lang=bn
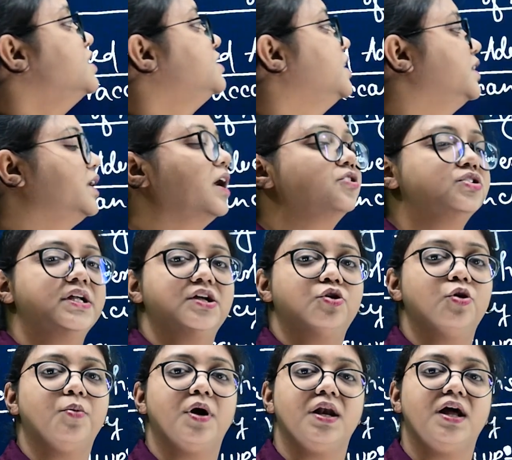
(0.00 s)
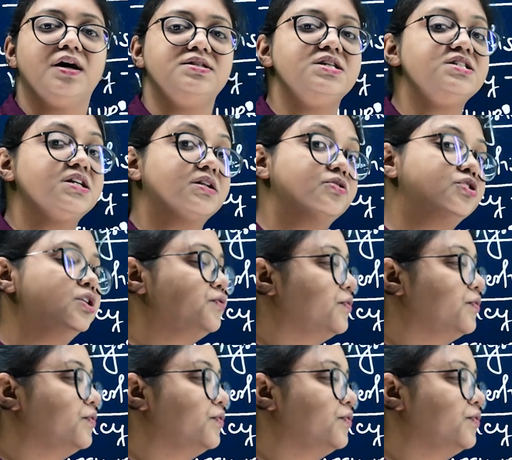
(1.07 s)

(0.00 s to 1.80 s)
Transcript: সেটার ডেটও বলা আছে সেটা হচ্ছে